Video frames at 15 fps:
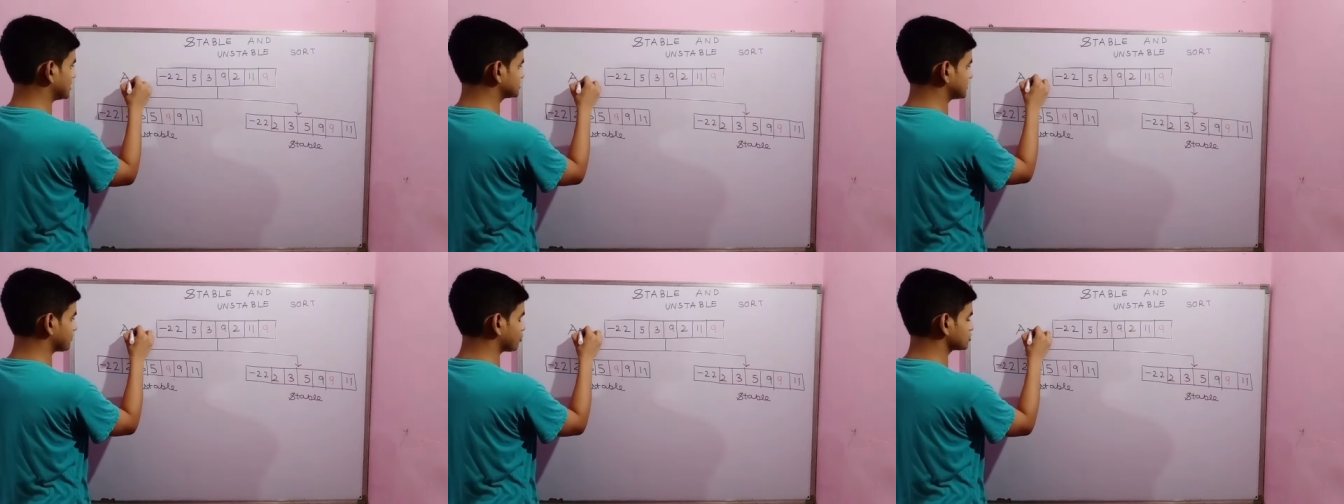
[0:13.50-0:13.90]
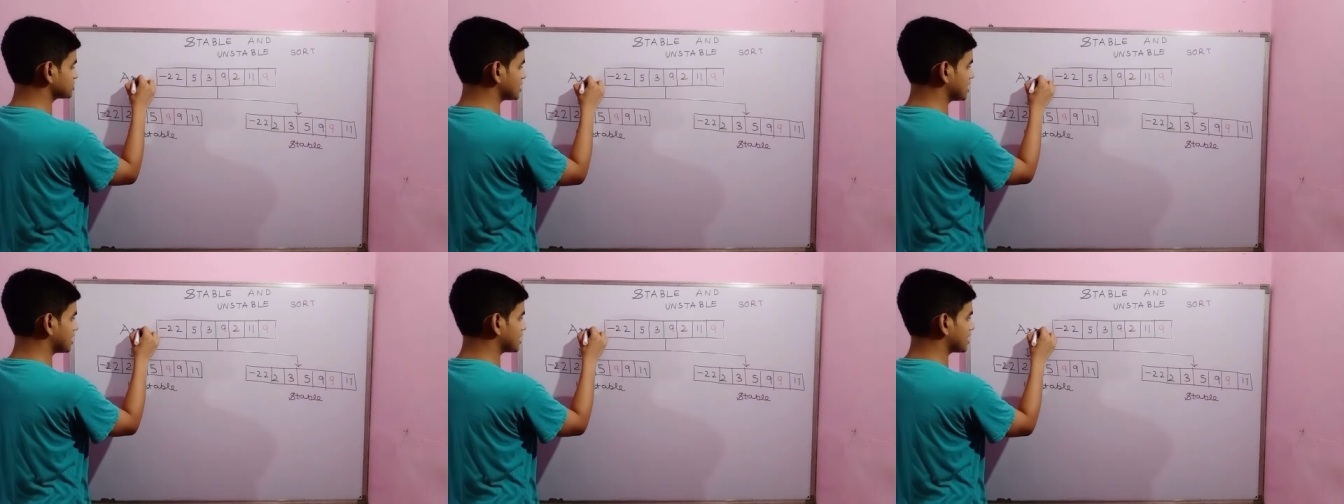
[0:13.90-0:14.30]
सपोज
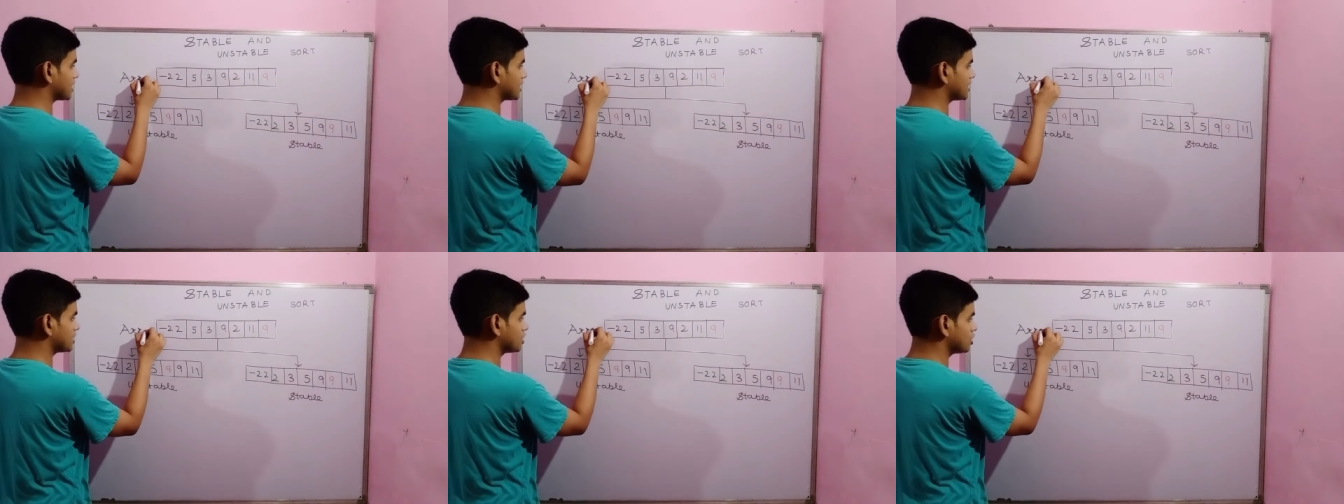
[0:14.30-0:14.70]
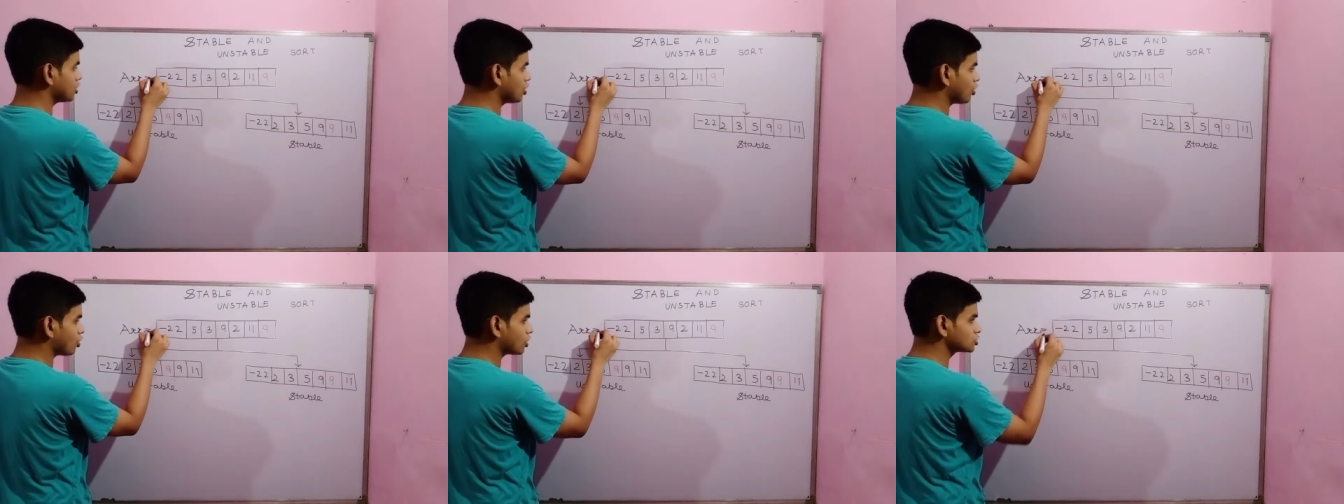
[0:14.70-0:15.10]
ए आर आर है
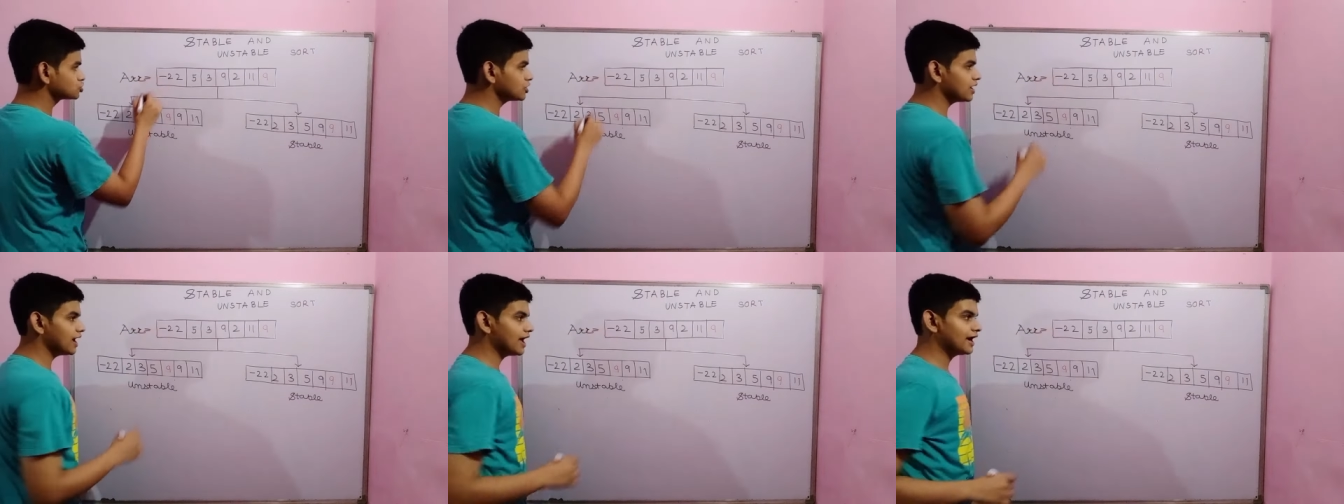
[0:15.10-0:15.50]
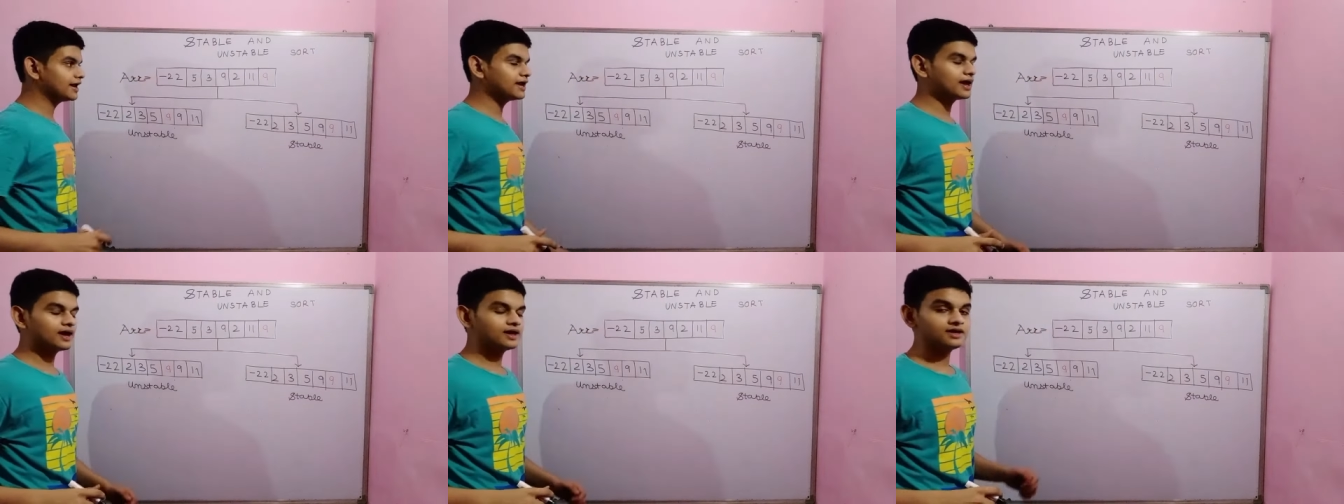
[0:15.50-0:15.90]
और जो ये
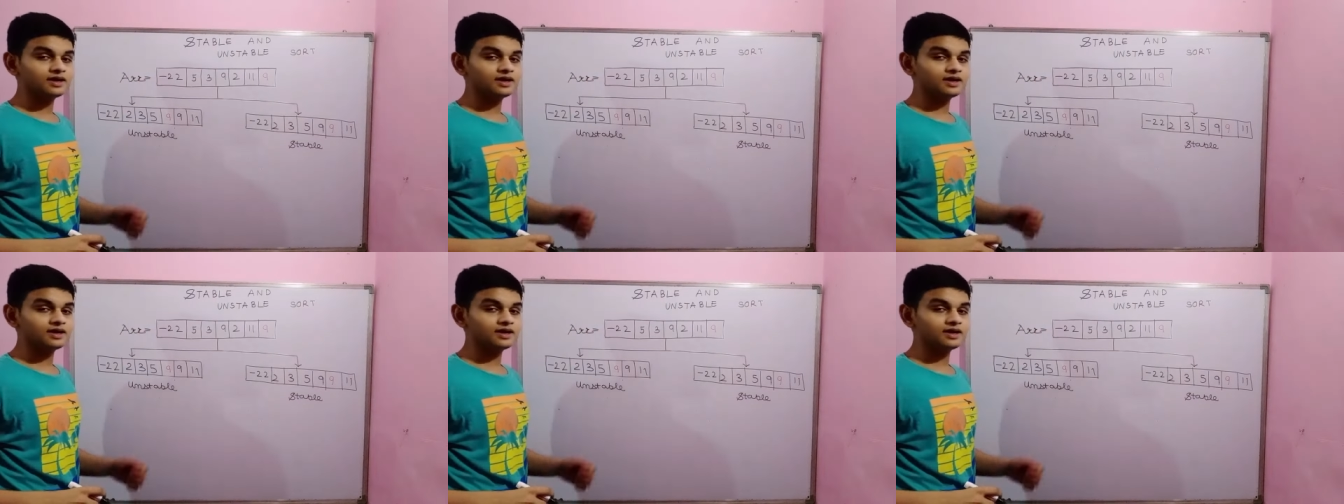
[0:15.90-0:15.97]
एरे है ये